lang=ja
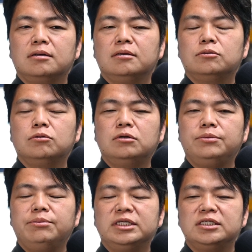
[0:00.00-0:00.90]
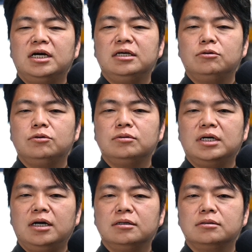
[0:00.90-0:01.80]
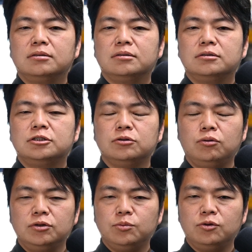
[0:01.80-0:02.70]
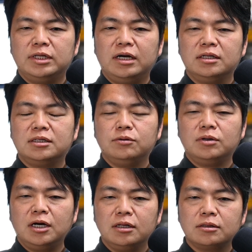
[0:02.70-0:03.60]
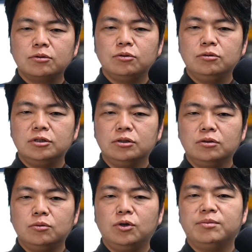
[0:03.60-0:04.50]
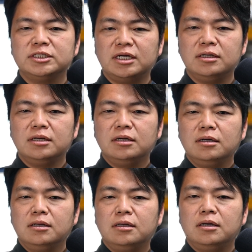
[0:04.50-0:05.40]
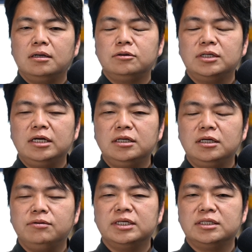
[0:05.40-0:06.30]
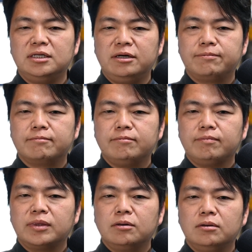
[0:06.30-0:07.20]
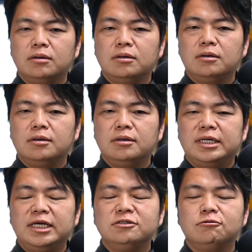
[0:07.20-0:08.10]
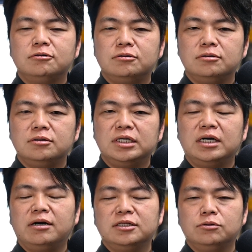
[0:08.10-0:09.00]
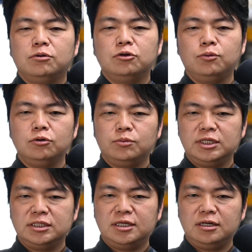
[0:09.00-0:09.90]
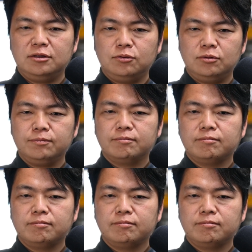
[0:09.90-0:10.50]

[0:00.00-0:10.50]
その組み間違いというか手法に問題があったのかというふうに思いました、えー、具体的にはですねリアショックにかかわらずフロントフォークもですけれど